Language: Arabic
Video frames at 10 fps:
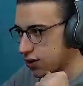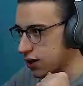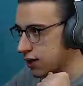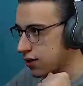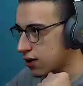
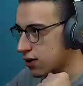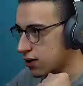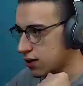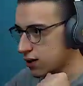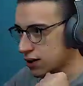لان
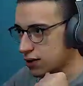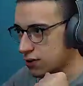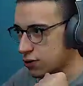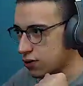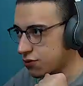اصلا يعني
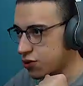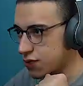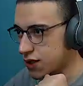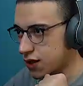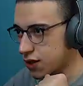الموضوع مش
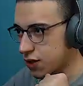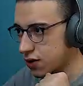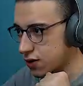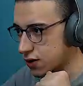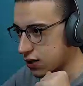مستاهل
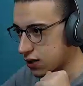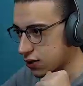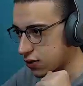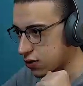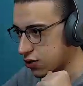خالص يعني
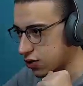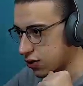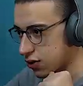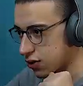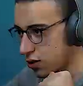هو ان شاء
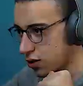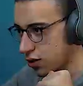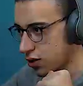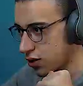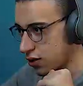الله
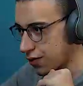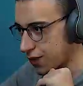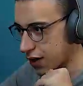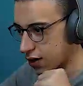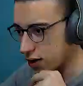
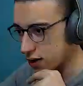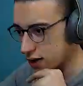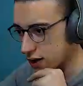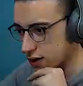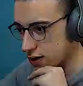
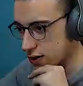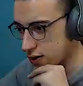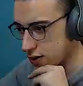هنخلص عليه